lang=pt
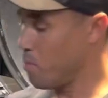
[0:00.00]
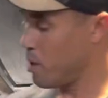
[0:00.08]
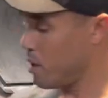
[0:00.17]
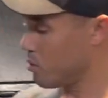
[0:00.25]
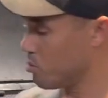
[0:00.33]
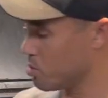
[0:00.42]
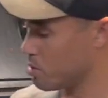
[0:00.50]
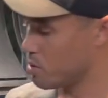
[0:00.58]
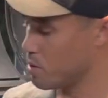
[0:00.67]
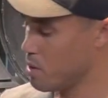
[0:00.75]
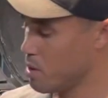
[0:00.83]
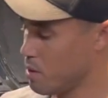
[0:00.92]

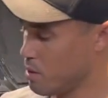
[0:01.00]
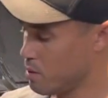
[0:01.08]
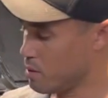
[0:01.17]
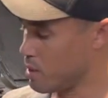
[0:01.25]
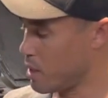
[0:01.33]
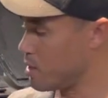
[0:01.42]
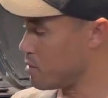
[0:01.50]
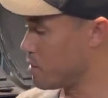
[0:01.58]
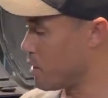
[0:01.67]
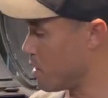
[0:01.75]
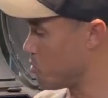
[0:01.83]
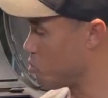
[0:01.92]
menos três
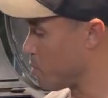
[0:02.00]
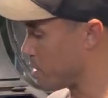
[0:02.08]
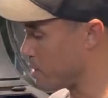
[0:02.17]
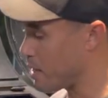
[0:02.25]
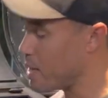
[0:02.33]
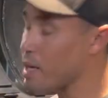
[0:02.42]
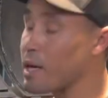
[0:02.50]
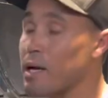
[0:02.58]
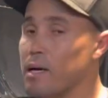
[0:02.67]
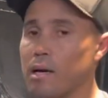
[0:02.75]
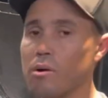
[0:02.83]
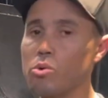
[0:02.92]
drenos para
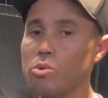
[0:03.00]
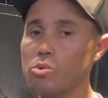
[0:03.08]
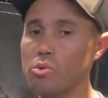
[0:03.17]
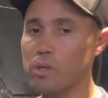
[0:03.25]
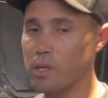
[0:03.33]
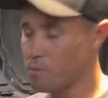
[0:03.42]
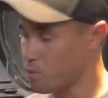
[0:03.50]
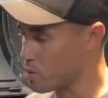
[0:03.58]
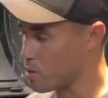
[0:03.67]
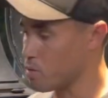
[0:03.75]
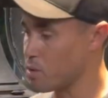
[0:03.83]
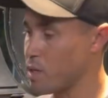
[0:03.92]
drenar a gordura e
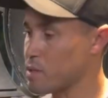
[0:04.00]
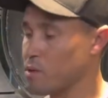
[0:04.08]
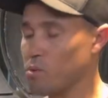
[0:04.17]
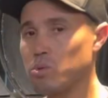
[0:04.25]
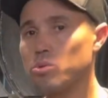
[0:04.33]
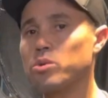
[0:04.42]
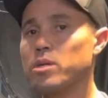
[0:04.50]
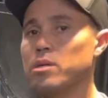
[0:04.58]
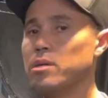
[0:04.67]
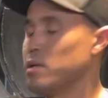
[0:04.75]
você não ter essa gordura